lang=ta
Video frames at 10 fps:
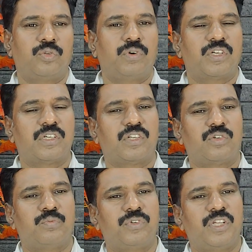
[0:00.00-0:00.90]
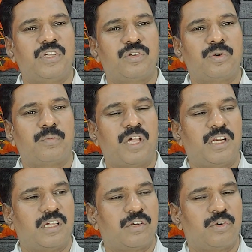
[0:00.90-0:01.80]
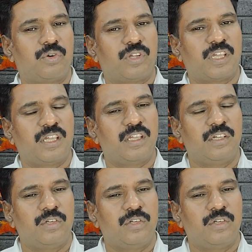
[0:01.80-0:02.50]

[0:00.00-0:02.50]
துவக்குகிறோம் முடிக்கிறோருமா இருக்கிற நோக்கி